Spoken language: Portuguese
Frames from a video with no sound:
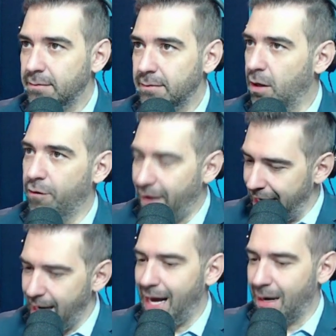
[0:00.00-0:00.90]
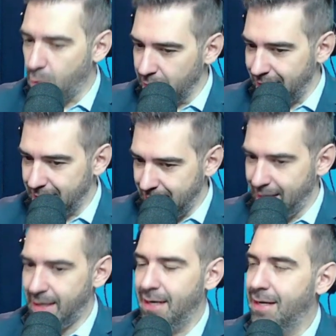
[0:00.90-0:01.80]
Não vai
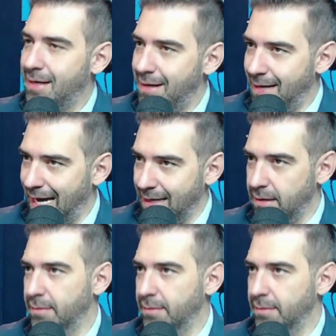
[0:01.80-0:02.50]
acontecer nada.